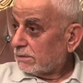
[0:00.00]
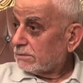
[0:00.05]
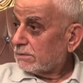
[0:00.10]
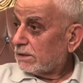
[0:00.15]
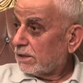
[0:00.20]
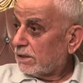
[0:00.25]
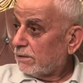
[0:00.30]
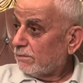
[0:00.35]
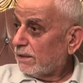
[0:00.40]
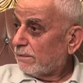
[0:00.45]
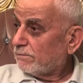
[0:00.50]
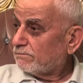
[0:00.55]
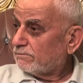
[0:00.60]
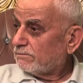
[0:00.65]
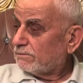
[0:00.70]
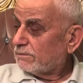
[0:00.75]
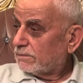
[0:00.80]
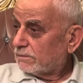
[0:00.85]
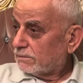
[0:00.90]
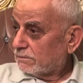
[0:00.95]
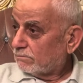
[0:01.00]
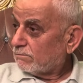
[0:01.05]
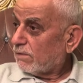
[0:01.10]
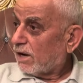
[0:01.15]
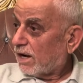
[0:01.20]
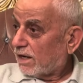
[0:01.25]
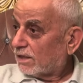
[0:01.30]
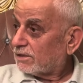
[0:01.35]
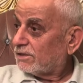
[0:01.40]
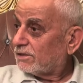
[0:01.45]
Dedim ya
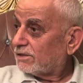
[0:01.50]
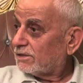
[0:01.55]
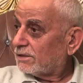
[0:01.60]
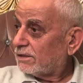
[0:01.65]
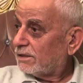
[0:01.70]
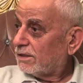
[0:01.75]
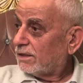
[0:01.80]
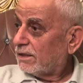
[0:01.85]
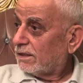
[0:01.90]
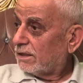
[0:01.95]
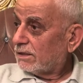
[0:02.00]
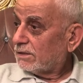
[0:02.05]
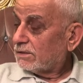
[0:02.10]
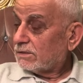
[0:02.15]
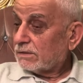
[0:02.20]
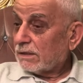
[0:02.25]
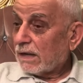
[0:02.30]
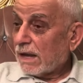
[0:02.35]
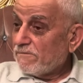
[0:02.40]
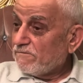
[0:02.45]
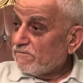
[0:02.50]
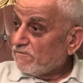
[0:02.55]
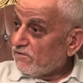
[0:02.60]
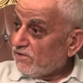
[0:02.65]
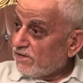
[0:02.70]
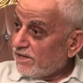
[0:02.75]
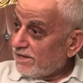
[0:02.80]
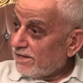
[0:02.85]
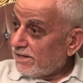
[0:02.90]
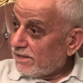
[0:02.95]
Bahadır, hep
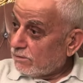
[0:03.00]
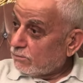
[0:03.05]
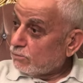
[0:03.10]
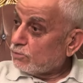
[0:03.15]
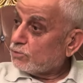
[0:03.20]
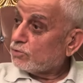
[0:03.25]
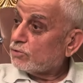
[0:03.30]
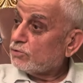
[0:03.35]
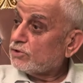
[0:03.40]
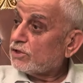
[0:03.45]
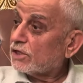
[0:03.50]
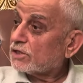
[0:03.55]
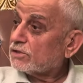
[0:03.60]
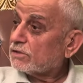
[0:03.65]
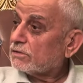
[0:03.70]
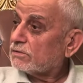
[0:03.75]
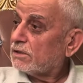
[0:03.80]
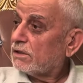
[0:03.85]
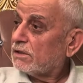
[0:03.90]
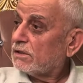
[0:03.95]
fiil düşüneceksin.